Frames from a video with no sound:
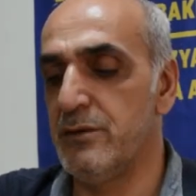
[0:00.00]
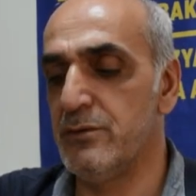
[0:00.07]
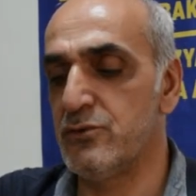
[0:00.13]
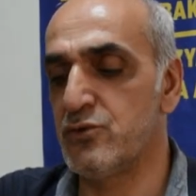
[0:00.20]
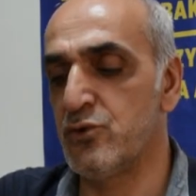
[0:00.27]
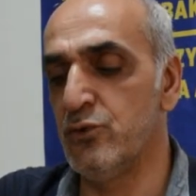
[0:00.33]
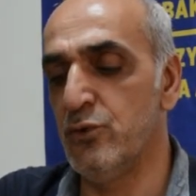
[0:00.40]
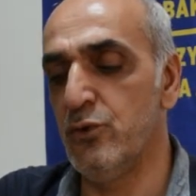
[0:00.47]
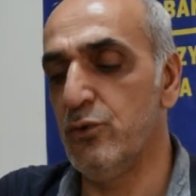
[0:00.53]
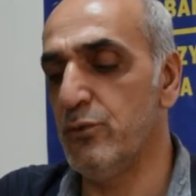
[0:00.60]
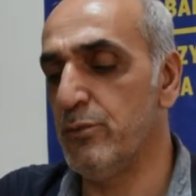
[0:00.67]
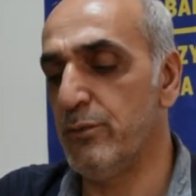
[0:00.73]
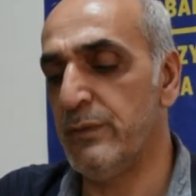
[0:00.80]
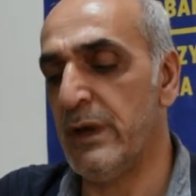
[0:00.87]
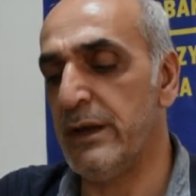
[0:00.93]
Şunu
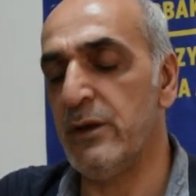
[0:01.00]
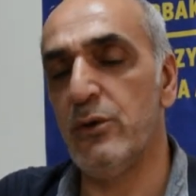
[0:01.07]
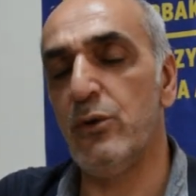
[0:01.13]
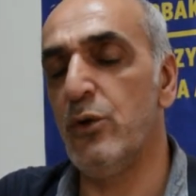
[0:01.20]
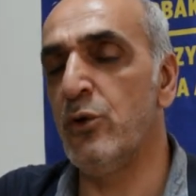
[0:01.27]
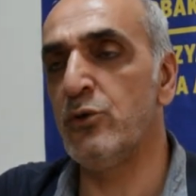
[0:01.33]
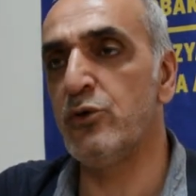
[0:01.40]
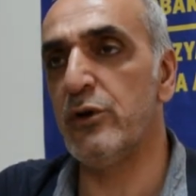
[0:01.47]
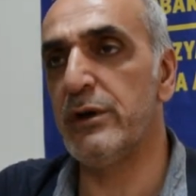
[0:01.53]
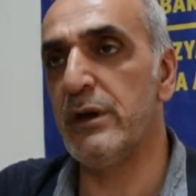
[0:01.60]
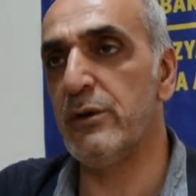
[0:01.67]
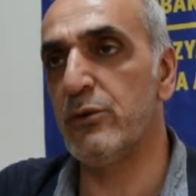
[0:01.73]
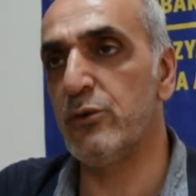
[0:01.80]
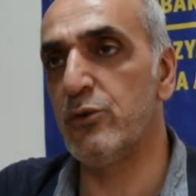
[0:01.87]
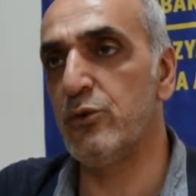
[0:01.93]
yani
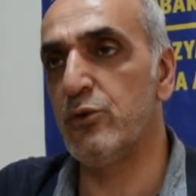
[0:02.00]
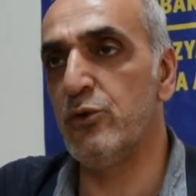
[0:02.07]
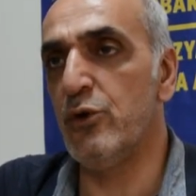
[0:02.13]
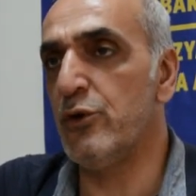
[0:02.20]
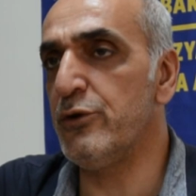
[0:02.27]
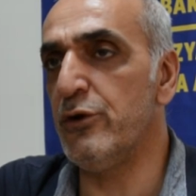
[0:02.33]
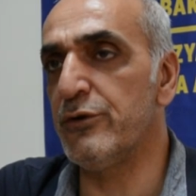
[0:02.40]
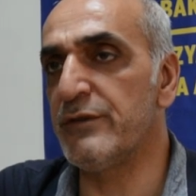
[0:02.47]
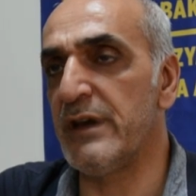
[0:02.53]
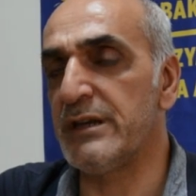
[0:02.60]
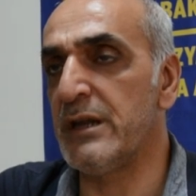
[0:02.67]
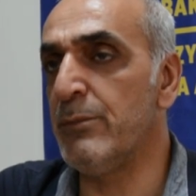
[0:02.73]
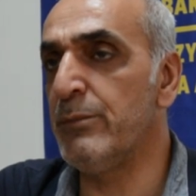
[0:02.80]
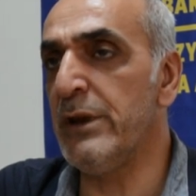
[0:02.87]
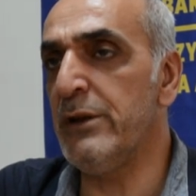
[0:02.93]
öngöre görüyor
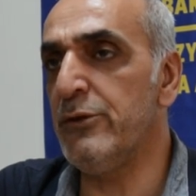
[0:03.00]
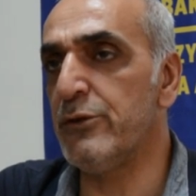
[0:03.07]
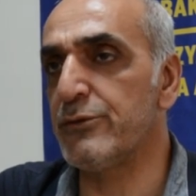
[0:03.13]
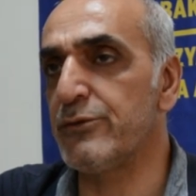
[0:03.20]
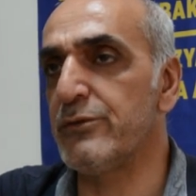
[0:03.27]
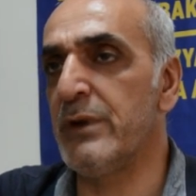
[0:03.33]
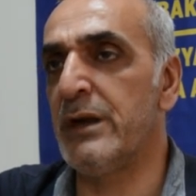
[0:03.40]
zaten biliyor